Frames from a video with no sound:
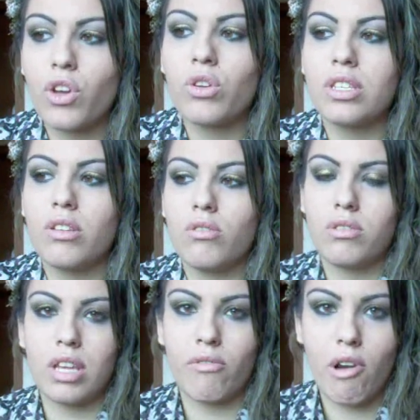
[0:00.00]
vi consiglio di
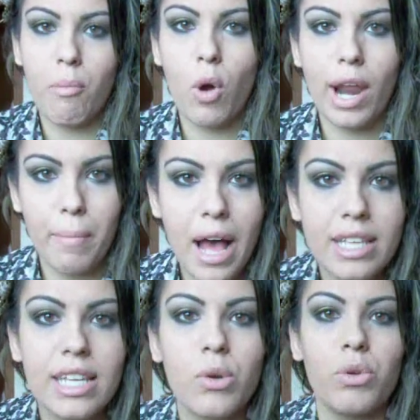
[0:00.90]
usare una buona
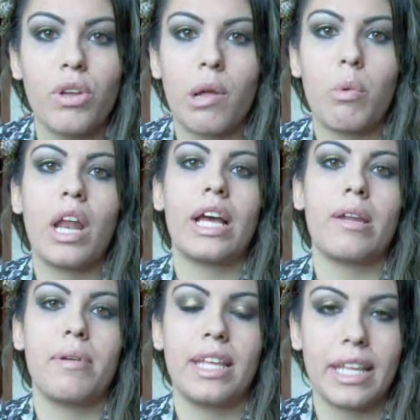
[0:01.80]
base, quindi una buona
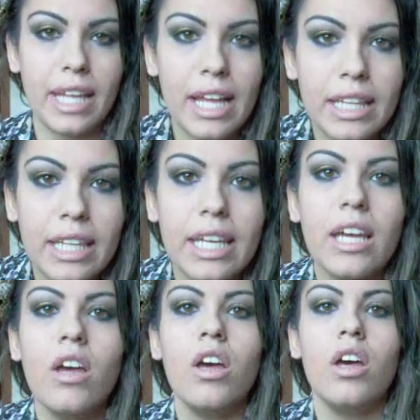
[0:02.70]
crema
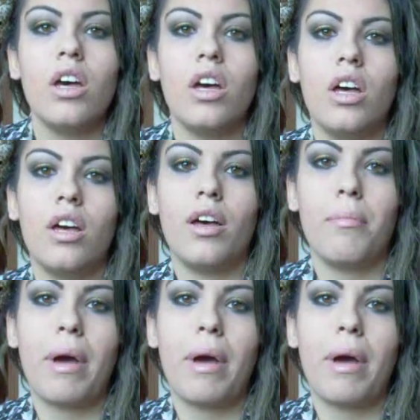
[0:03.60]
idratante, eh,